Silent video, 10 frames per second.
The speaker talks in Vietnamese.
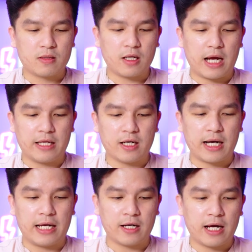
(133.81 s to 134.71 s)
tất cả những
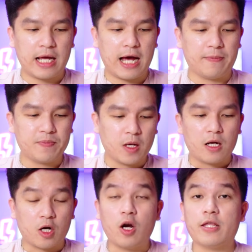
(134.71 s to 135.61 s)
cái này ở đây ha
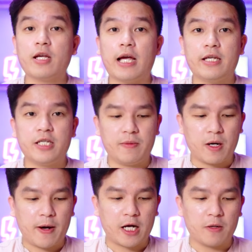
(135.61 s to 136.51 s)
đó là tất cả những gì mà
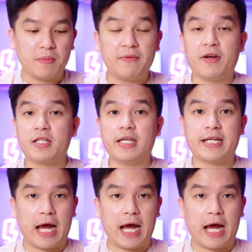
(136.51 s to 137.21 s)
các bạn cần biết về cái tiền